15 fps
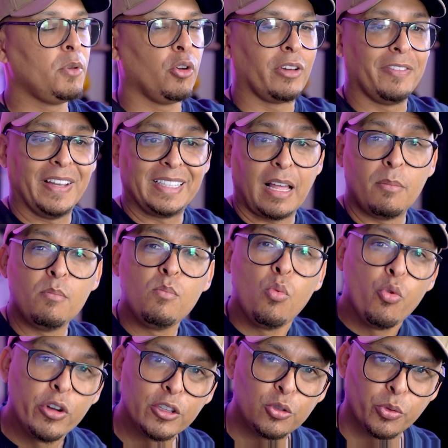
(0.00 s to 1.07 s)
meu, que vai estar tá
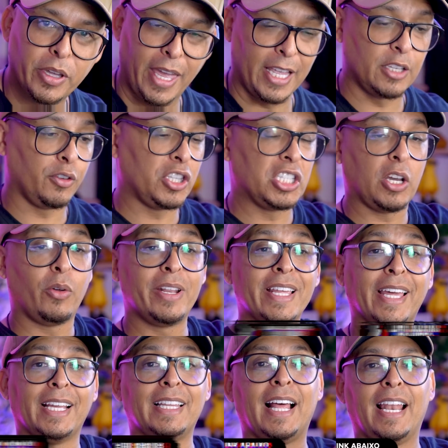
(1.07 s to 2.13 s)
muito quente. Vou deixar o
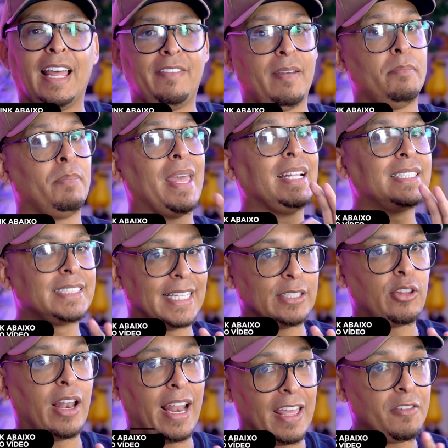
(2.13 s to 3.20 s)
link aí da live, é bem
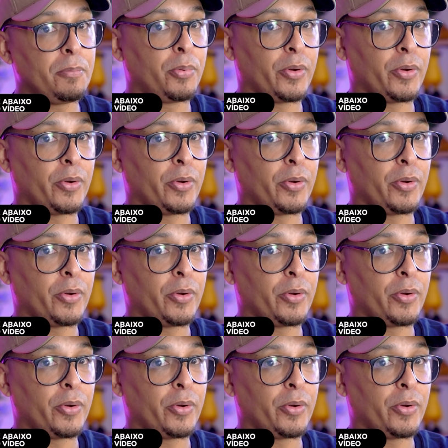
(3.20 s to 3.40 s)
cedo a live,